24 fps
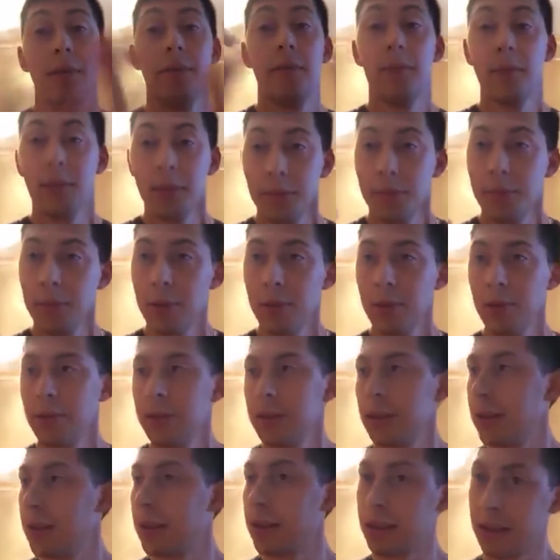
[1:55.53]
Вы
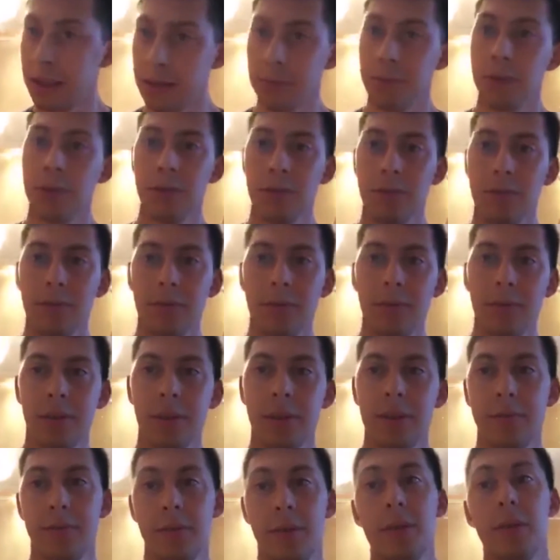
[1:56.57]
берете камеру,
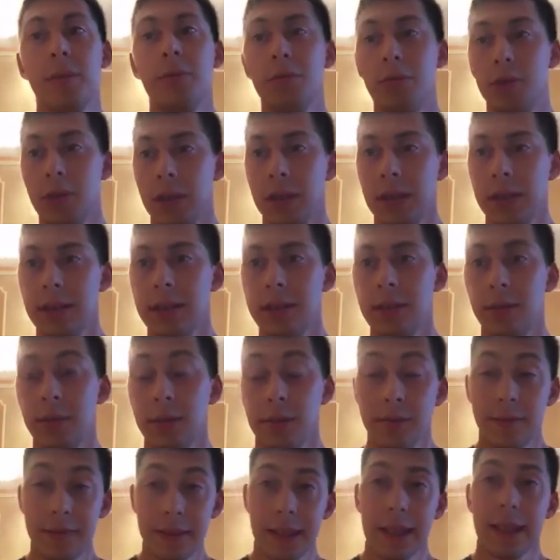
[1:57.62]
включаете, то
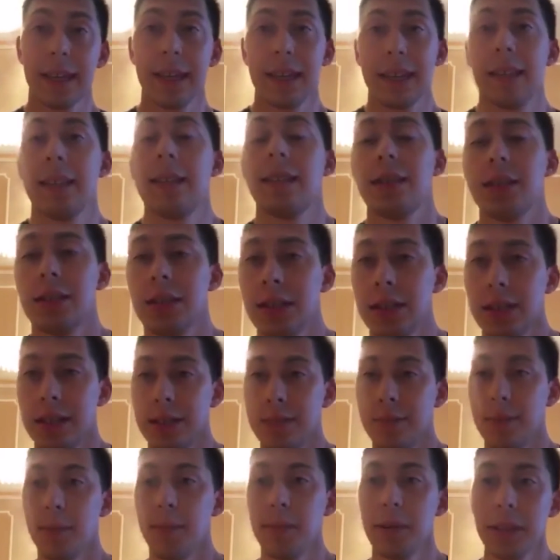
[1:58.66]
есть вы заранее должны
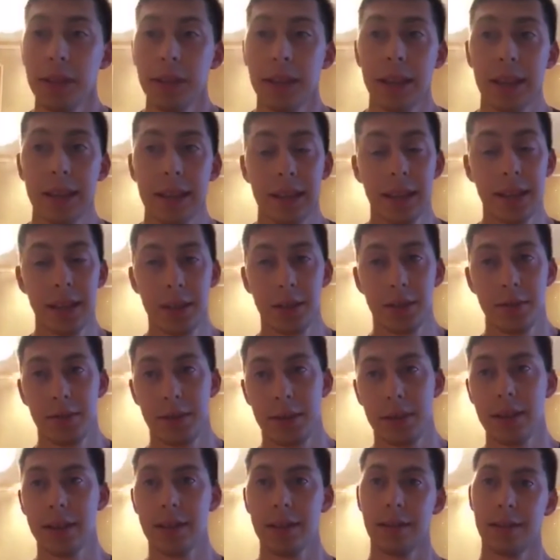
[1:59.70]
эти моменты
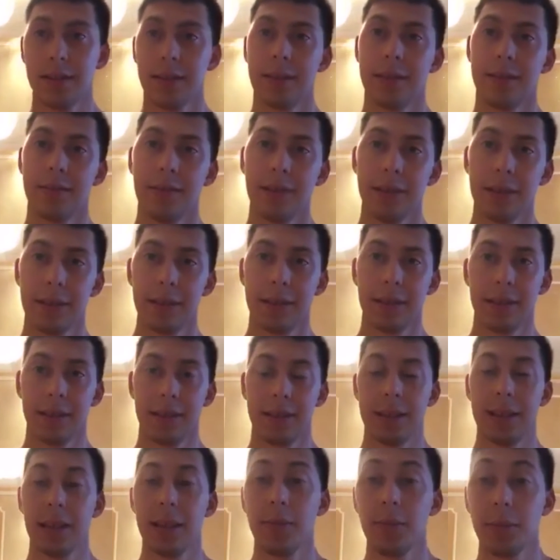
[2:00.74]
отслеживать. Это называется
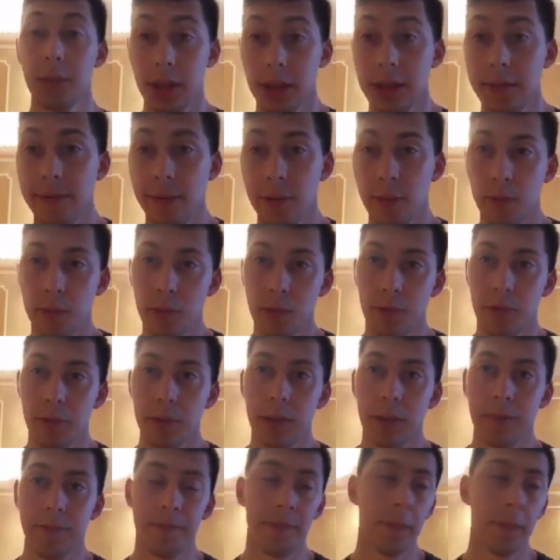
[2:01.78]
термин инфоповоды.